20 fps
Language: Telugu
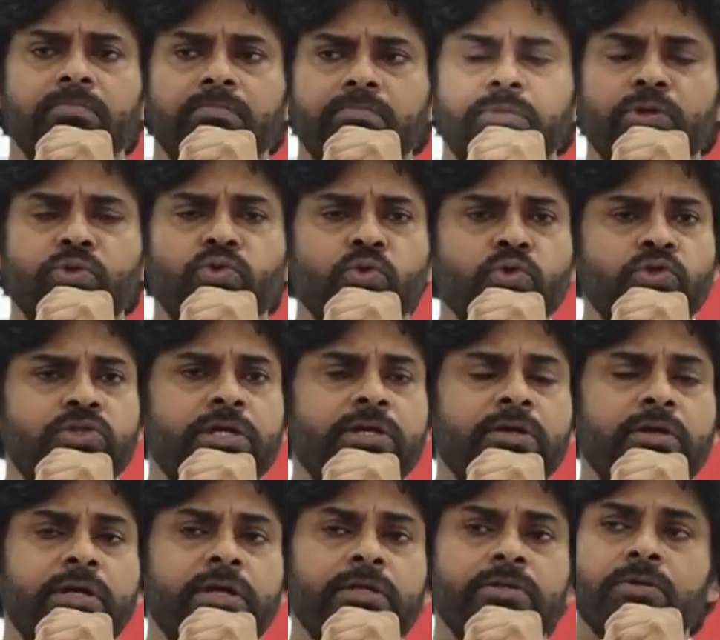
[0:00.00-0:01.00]
మీరు
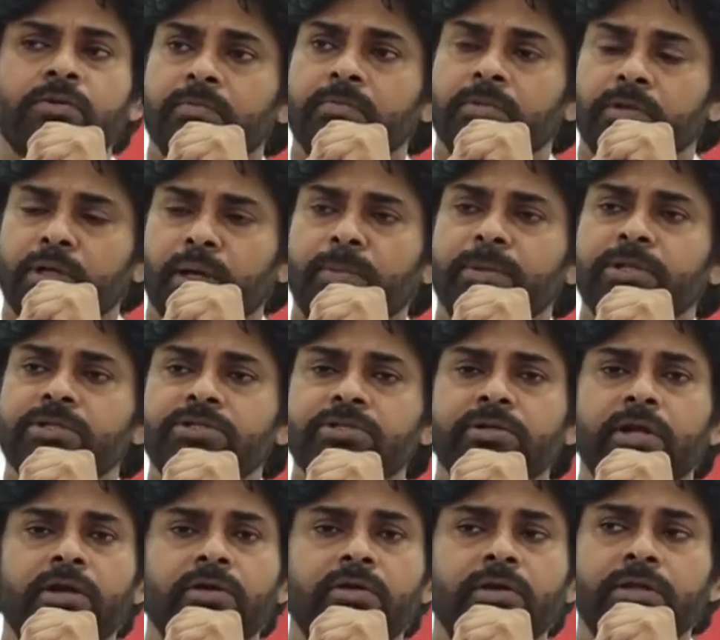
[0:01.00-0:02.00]
చూసారో లేదు
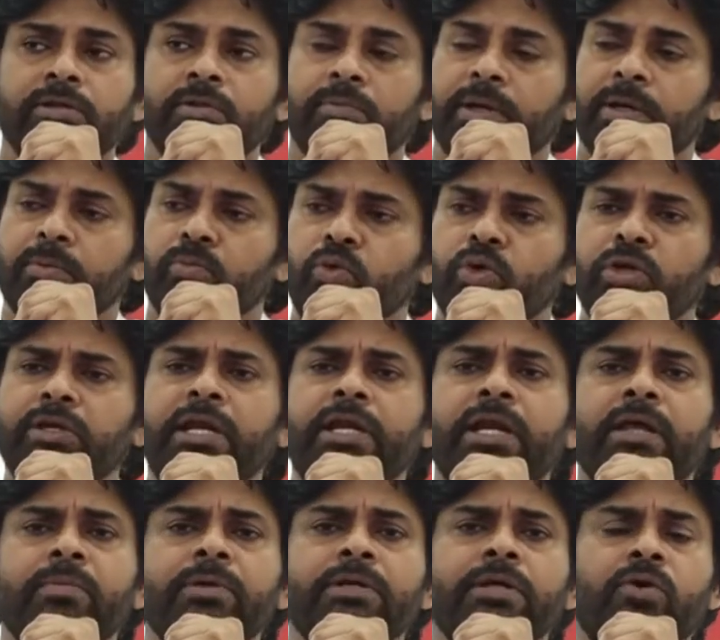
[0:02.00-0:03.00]
గమనిస్తున్నారో లేదు మనకు మూడు
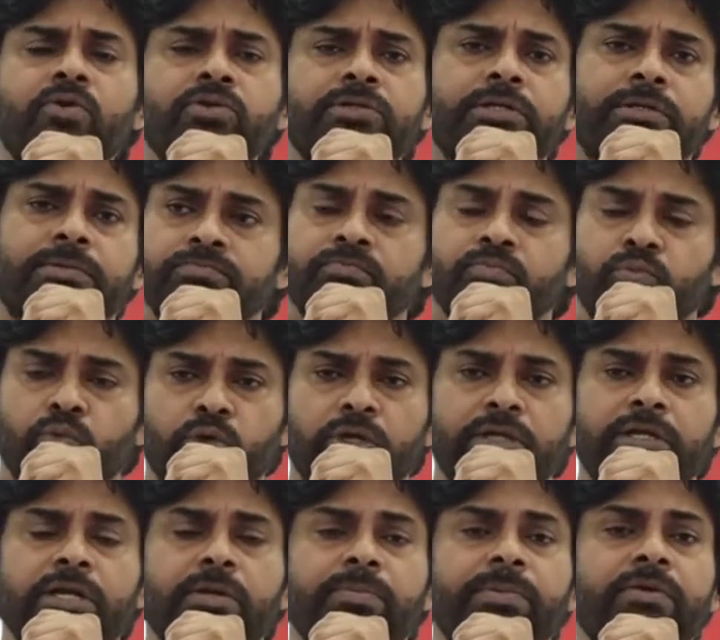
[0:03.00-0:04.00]
నెలలే మనకు అవుతా మూడు
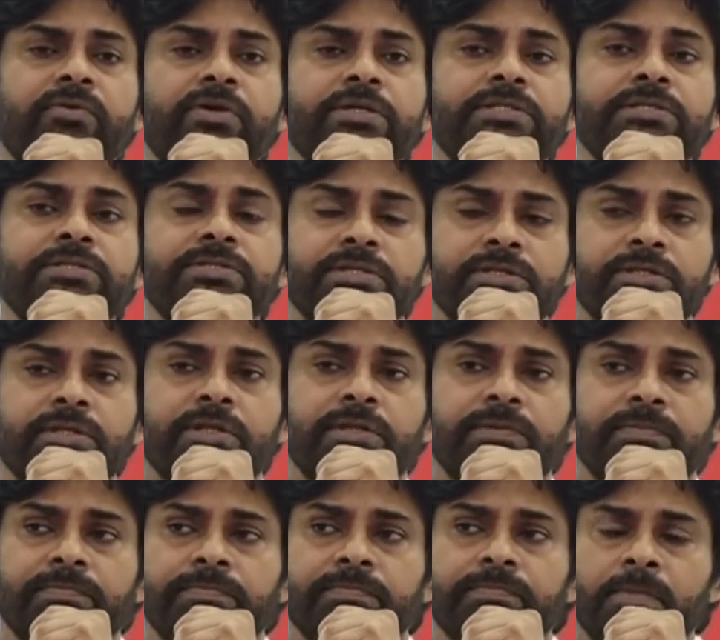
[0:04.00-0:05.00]
నెలలు ప్రవేశించింది ఇది
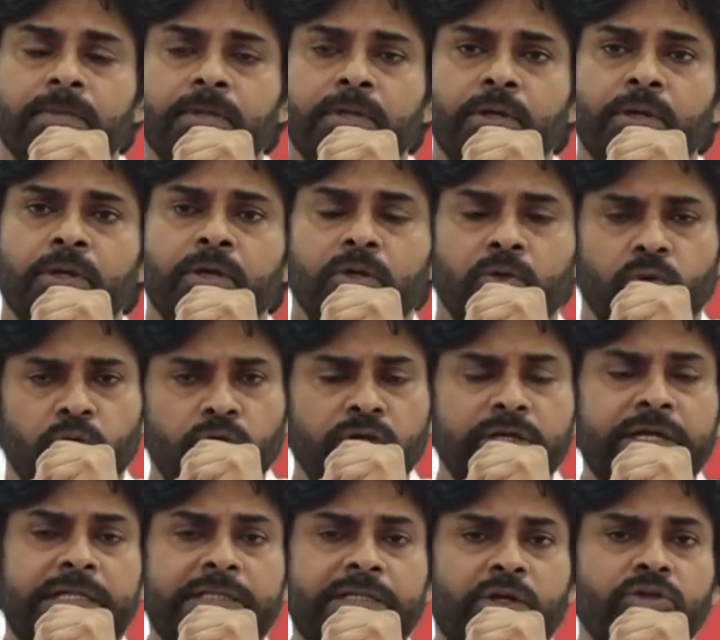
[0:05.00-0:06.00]

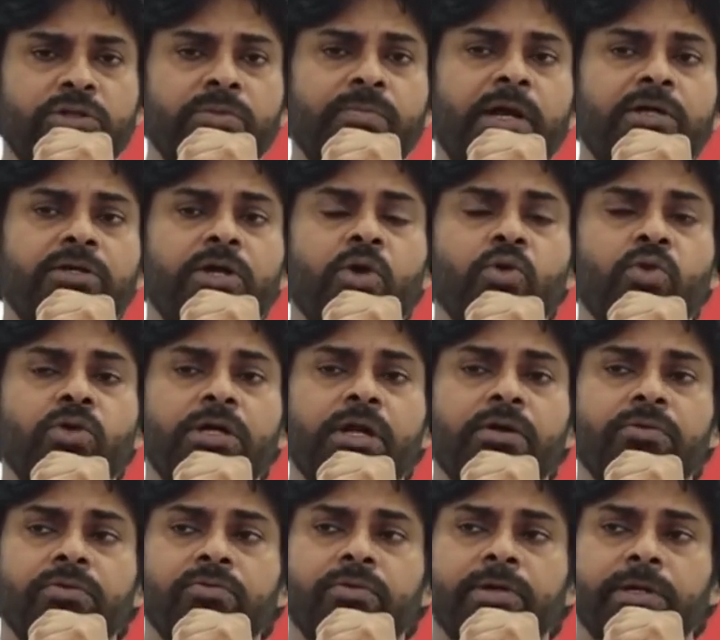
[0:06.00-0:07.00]
రెండో నెలల తర్వాత
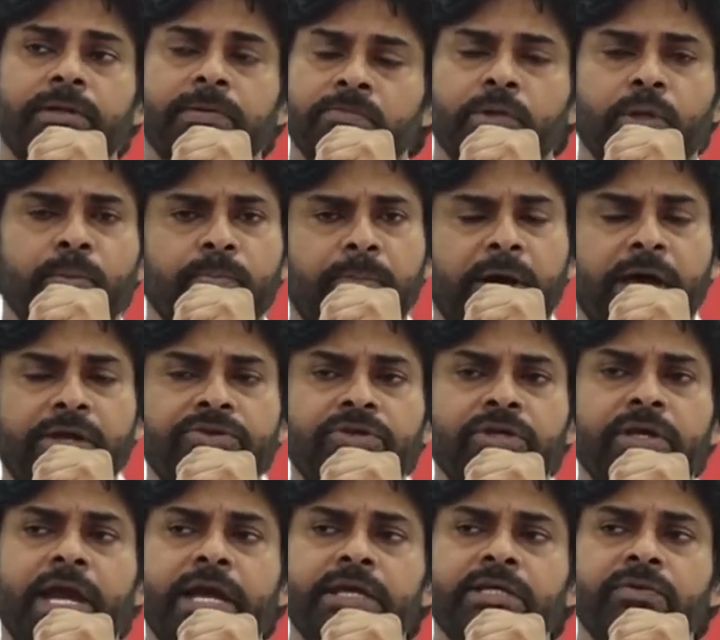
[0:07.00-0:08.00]
మాట్లాడుకుంటాం ఇవన్నీ
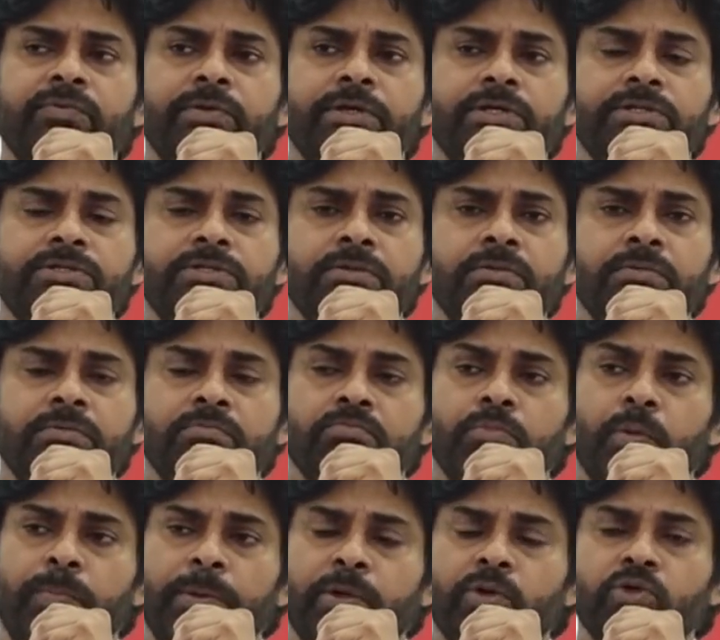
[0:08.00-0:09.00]
పార్టీ యాక్టివిటీస్
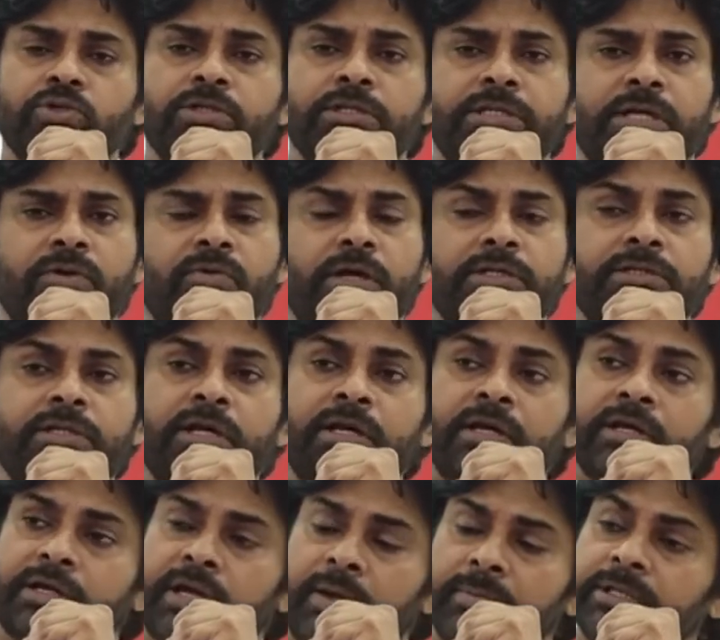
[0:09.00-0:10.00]
ముప్పై రోజుల తర్వాత
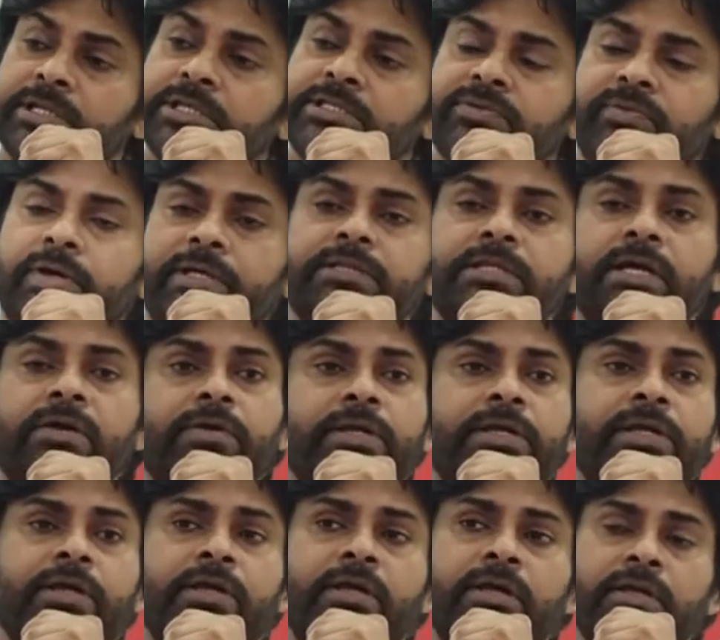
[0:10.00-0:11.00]
కమిటీస్
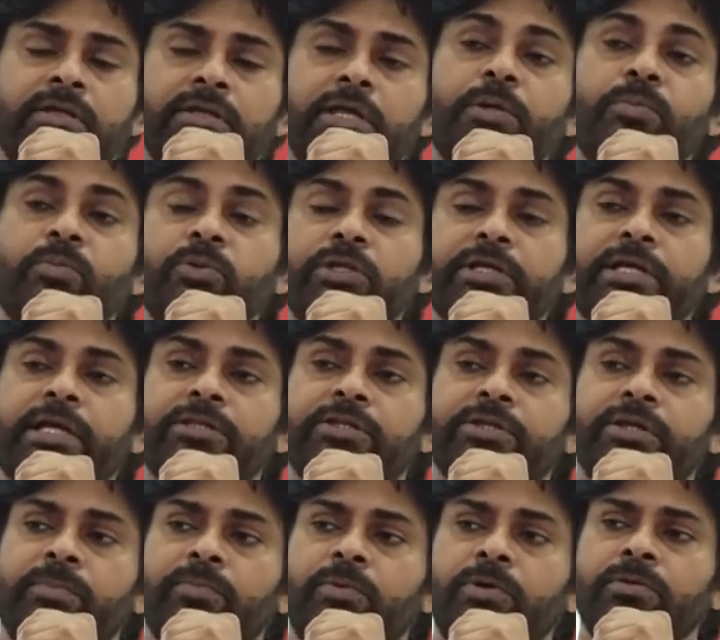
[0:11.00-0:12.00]
వేద్దామని నేను
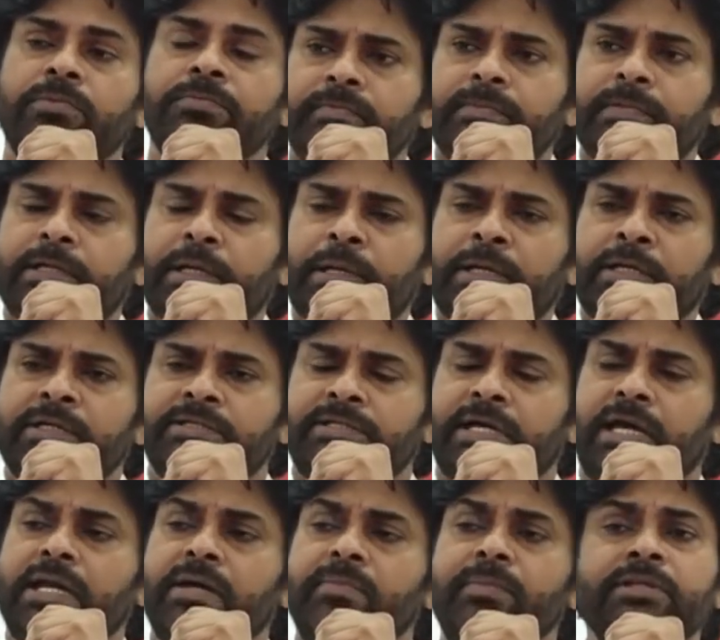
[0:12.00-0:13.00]
ముందుకెళ్తున్నప్పుడు
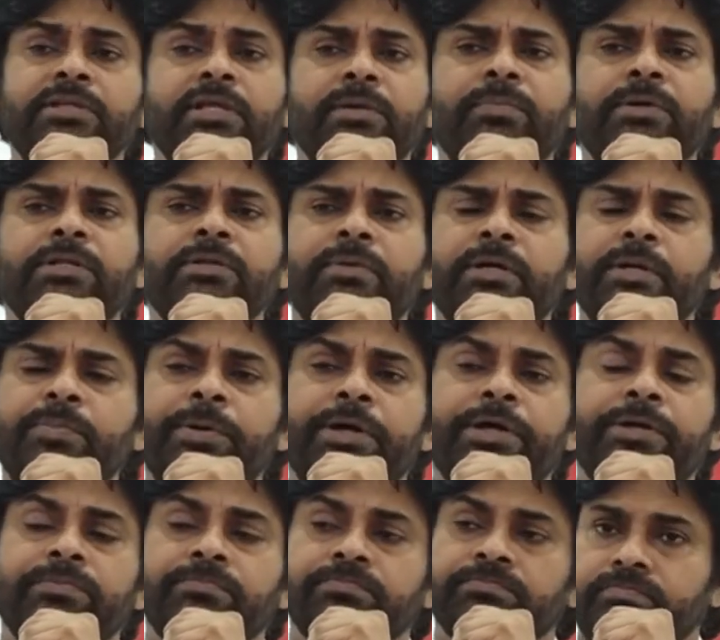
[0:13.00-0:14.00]
చాలామంది ఇబ్బంది
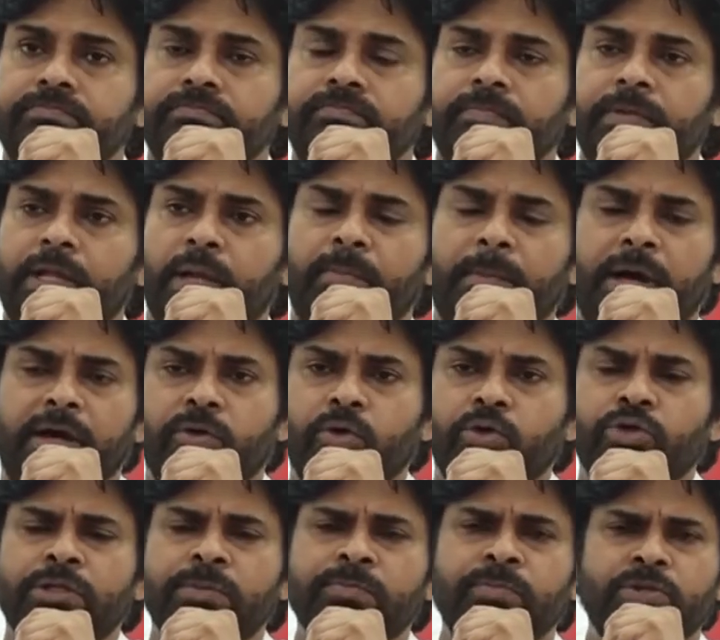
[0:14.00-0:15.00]
పడిపోయారు మా
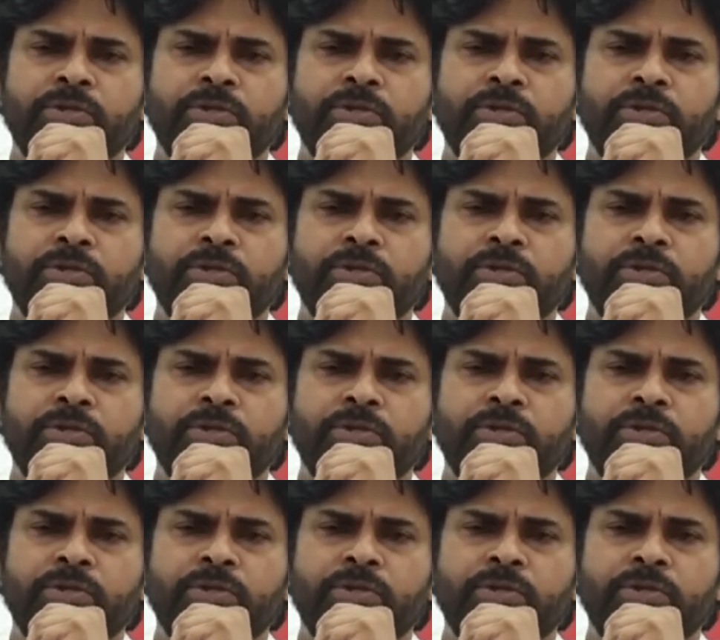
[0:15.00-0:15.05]
గుర్తింపు